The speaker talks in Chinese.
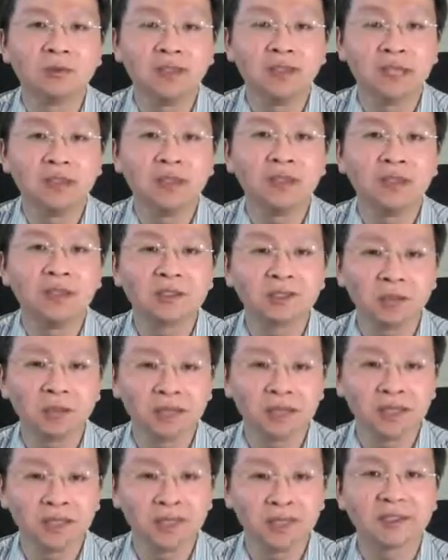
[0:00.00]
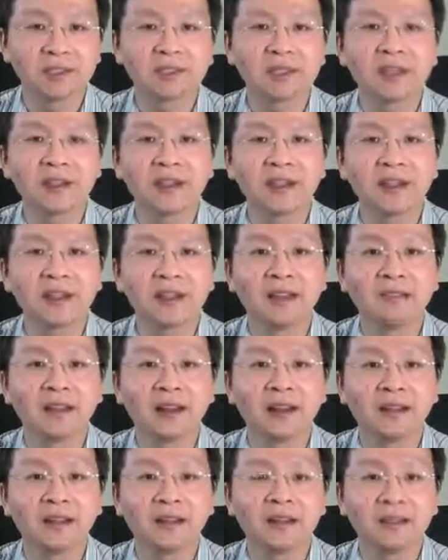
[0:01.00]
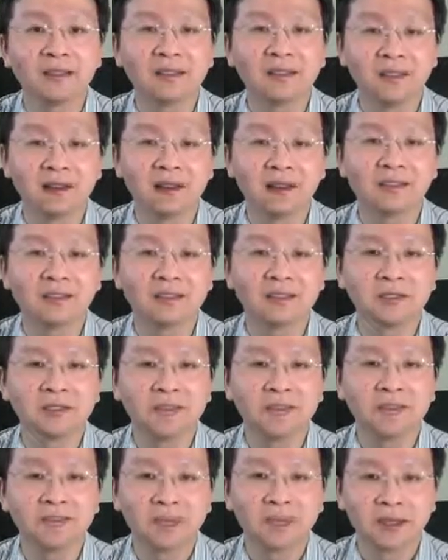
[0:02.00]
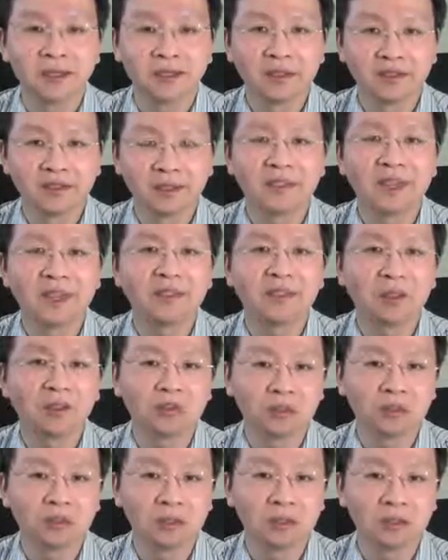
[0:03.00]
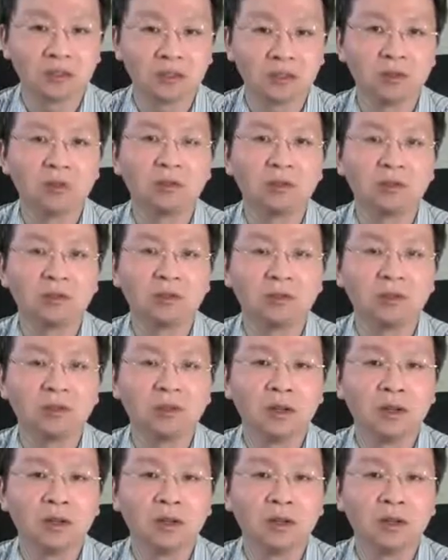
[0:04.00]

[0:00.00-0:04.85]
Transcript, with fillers: 第一是国内市场的开放啊，第二是生产要素的自由流动。